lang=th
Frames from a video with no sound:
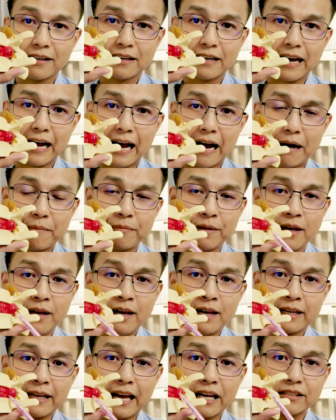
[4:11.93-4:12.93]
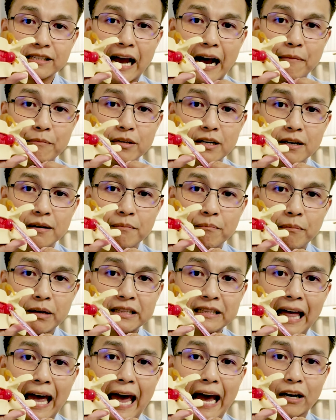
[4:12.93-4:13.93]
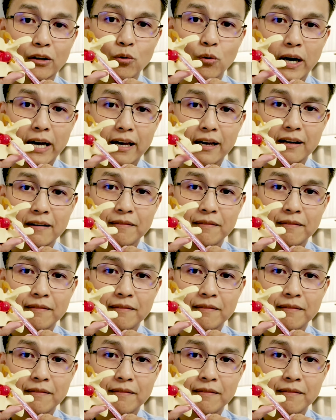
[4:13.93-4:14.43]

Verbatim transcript: นะครับ เกรดมคือมันแตกด้วย